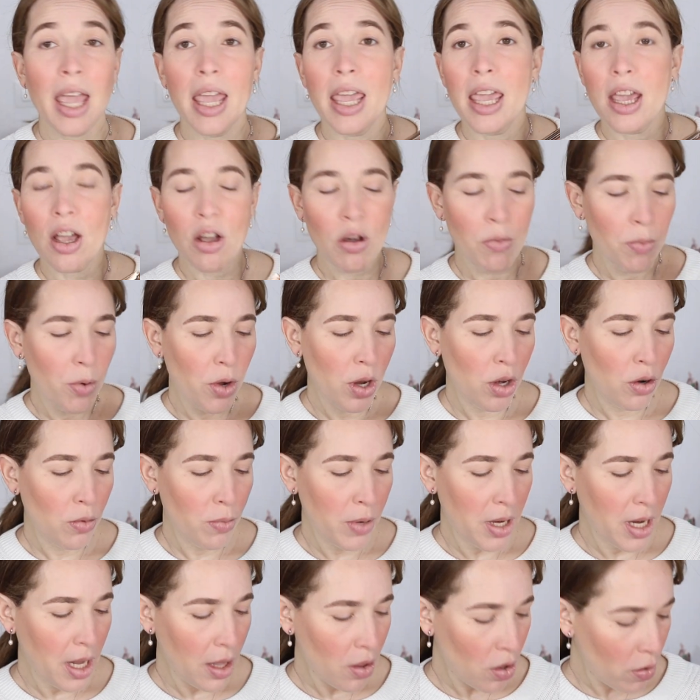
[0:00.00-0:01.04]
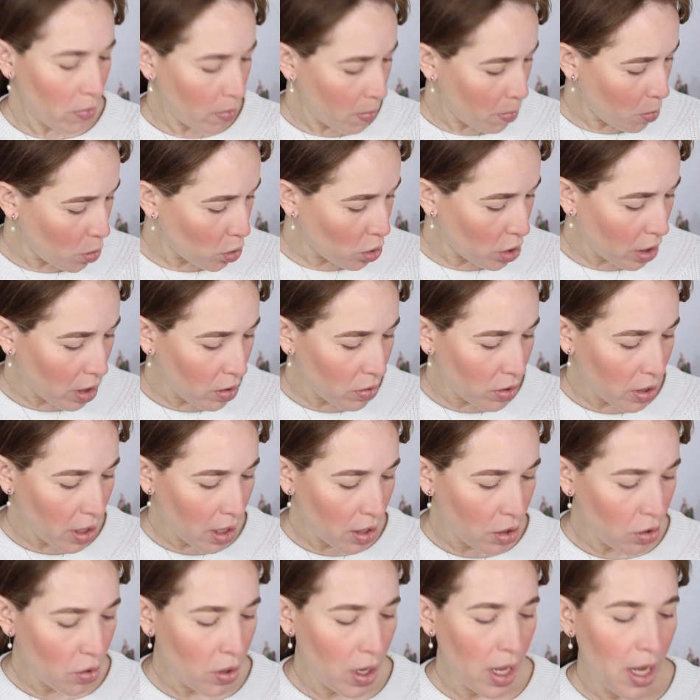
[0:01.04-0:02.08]
y como iluminador vamos a estar
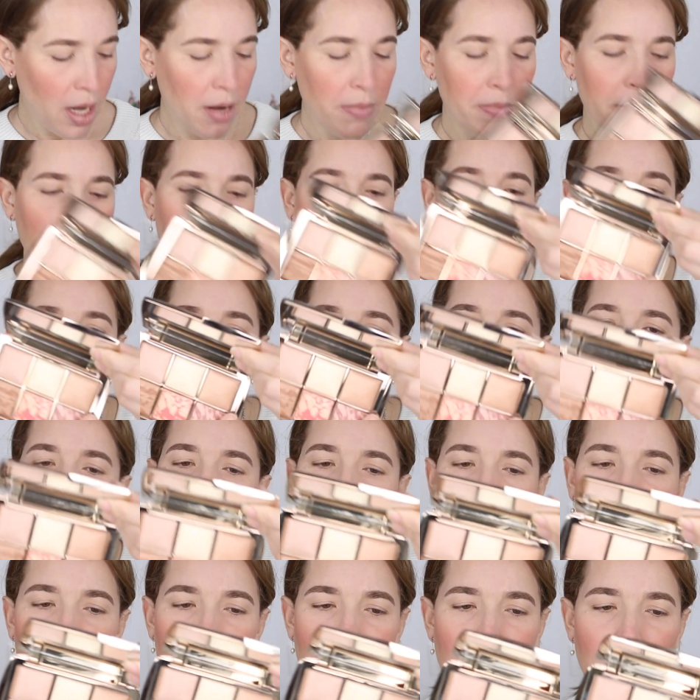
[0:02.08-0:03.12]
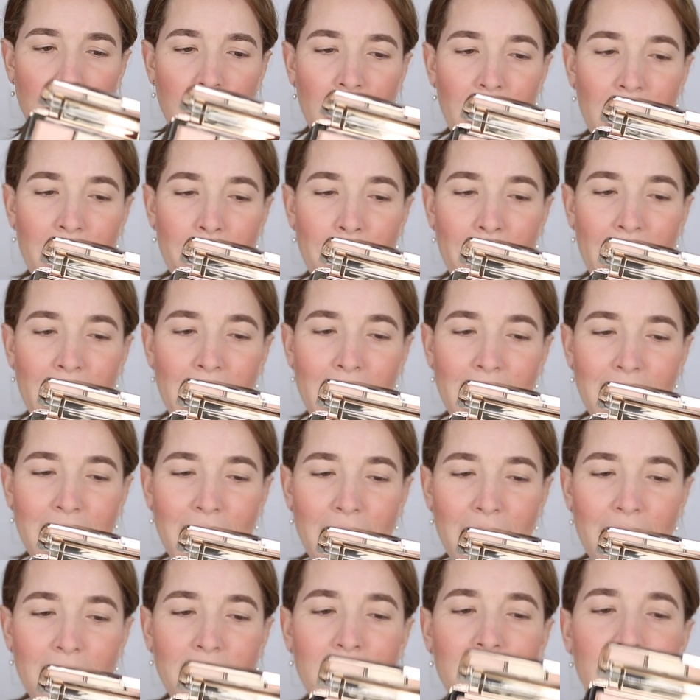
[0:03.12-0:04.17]
usando el, este mismo que tiene la
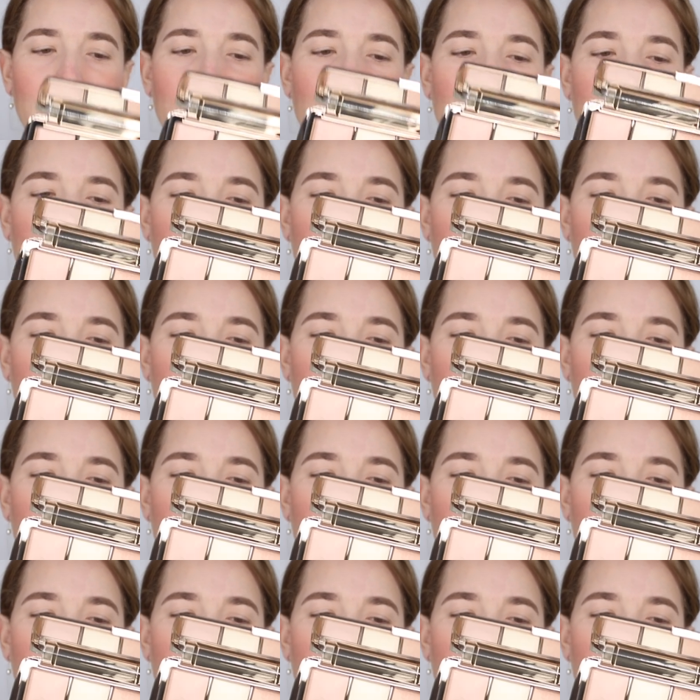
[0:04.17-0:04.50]
paleta y este es el